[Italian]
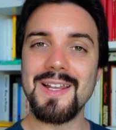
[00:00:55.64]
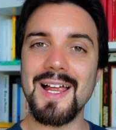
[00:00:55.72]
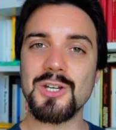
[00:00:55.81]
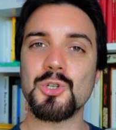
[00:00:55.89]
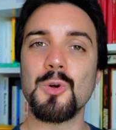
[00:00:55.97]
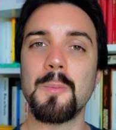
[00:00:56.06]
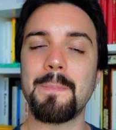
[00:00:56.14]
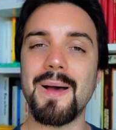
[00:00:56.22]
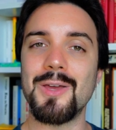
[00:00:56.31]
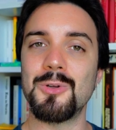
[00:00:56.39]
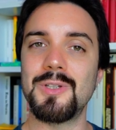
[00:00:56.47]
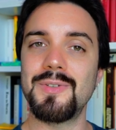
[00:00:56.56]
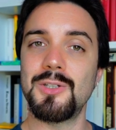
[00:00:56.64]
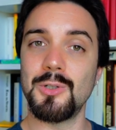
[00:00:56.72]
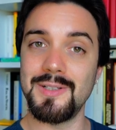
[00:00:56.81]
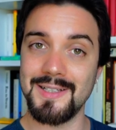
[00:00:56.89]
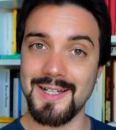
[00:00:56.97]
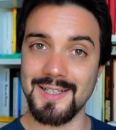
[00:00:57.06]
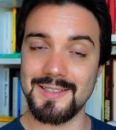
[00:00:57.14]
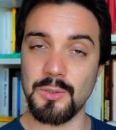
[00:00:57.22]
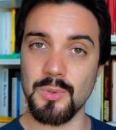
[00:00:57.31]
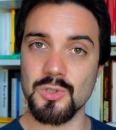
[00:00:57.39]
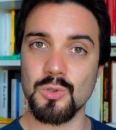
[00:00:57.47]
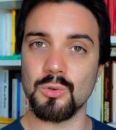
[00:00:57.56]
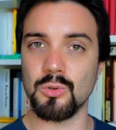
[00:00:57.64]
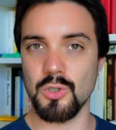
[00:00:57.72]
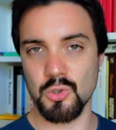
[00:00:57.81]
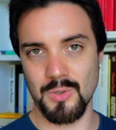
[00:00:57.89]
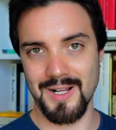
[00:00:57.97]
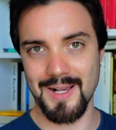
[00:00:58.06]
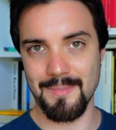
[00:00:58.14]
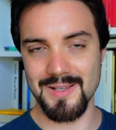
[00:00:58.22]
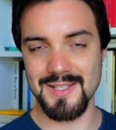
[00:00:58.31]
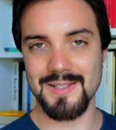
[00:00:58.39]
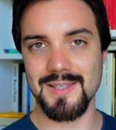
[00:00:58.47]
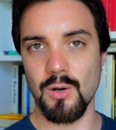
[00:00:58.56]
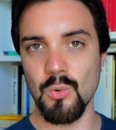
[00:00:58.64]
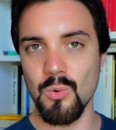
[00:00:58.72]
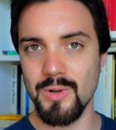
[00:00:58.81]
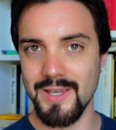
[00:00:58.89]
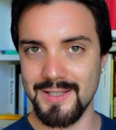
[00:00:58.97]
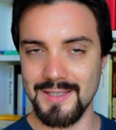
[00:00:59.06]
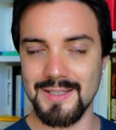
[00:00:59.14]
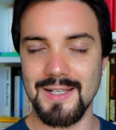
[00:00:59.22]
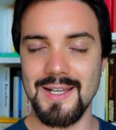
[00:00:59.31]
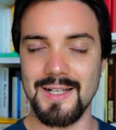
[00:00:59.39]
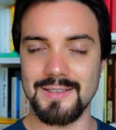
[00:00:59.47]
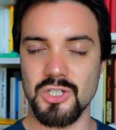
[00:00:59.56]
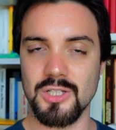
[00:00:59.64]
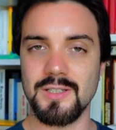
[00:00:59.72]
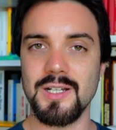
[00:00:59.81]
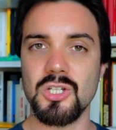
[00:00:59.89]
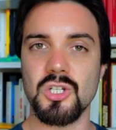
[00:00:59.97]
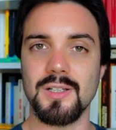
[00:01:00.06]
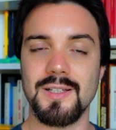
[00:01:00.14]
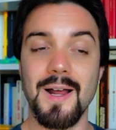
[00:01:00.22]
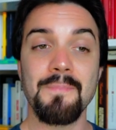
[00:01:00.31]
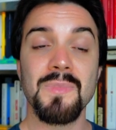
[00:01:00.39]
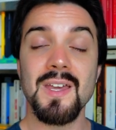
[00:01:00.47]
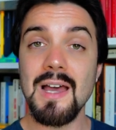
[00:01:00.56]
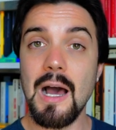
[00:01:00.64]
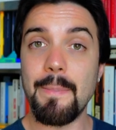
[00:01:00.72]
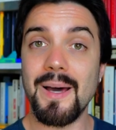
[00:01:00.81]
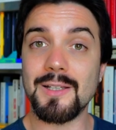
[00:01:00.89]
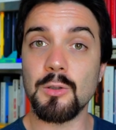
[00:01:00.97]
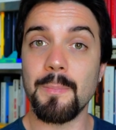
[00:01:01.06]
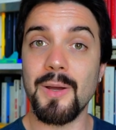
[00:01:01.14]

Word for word: vi lascio un paio di video linkati qua sotto che sono anche abbastanza lunghi e dettagliati, eccetera, eccetera, a parte un